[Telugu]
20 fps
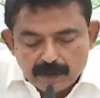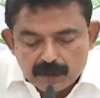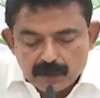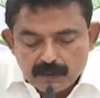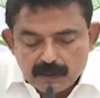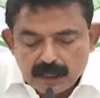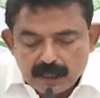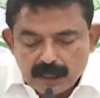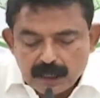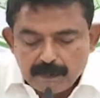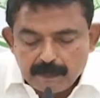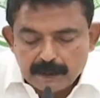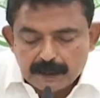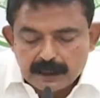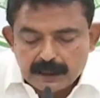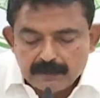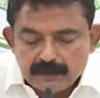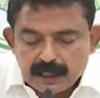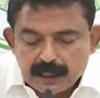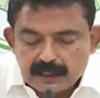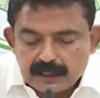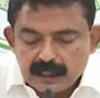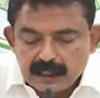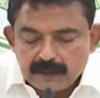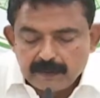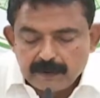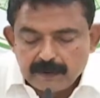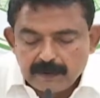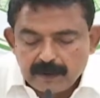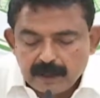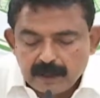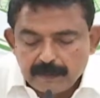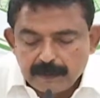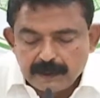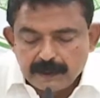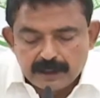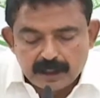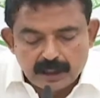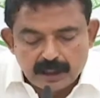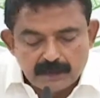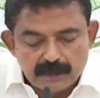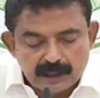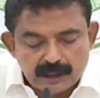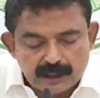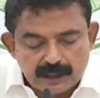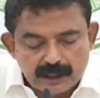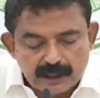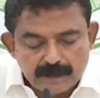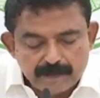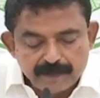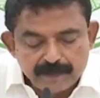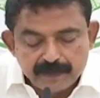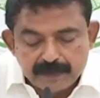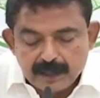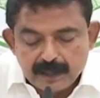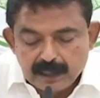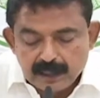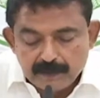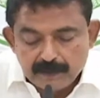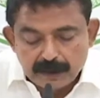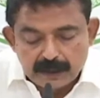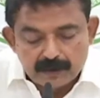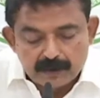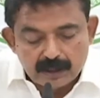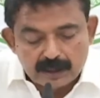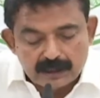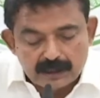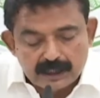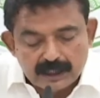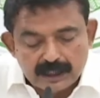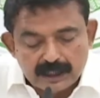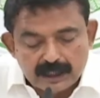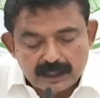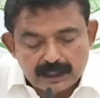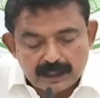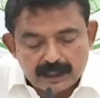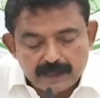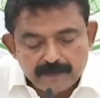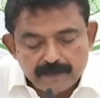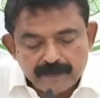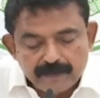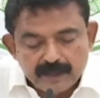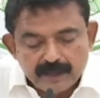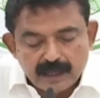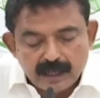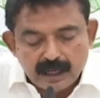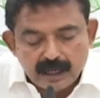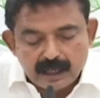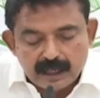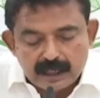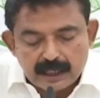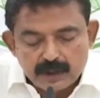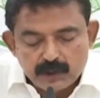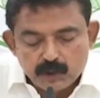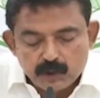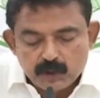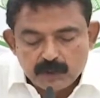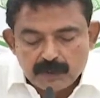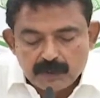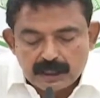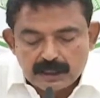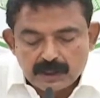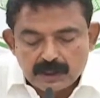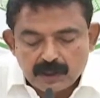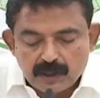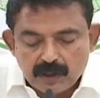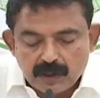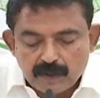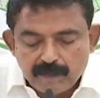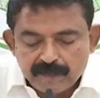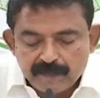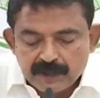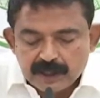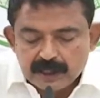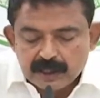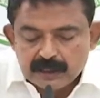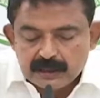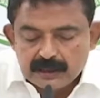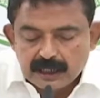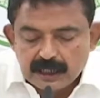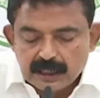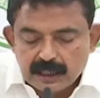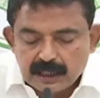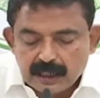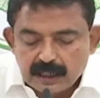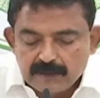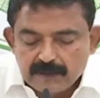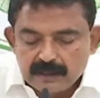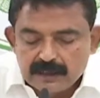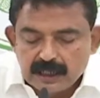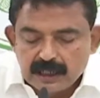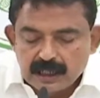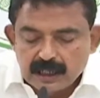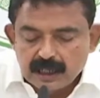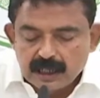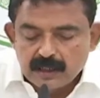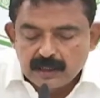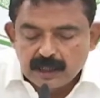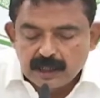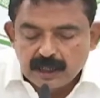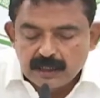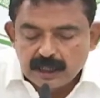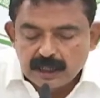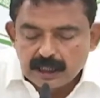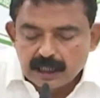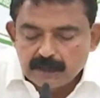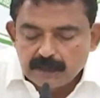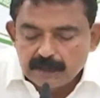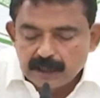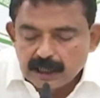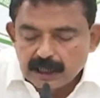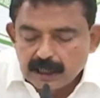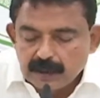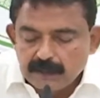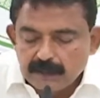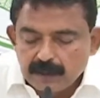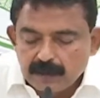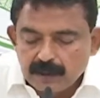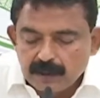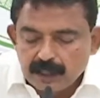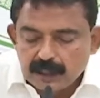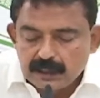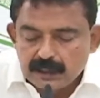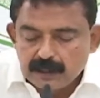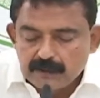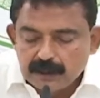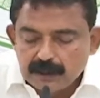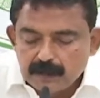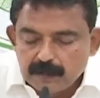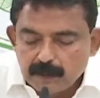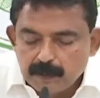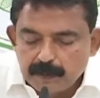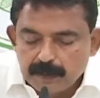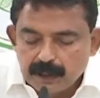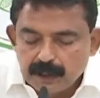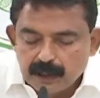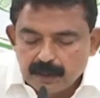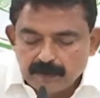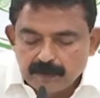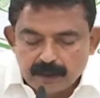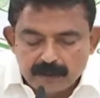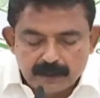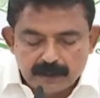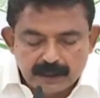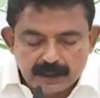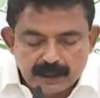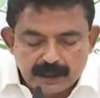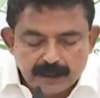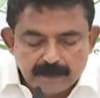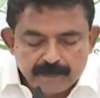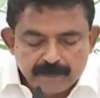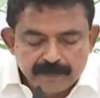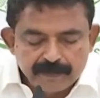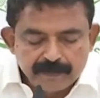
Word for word: సుమారుగా పద్దెనిమిది లక్షల ఎనభై వేల పైజీలకు మందికి ఈ పథకం అందజేయడానికి అలాగే జూన్ మాసంలో జగనన్న విద్యా కానుక దాదాపుగా నలభై రెండు లక్షల మంది ముప్పై నాలుగు వేల మందికి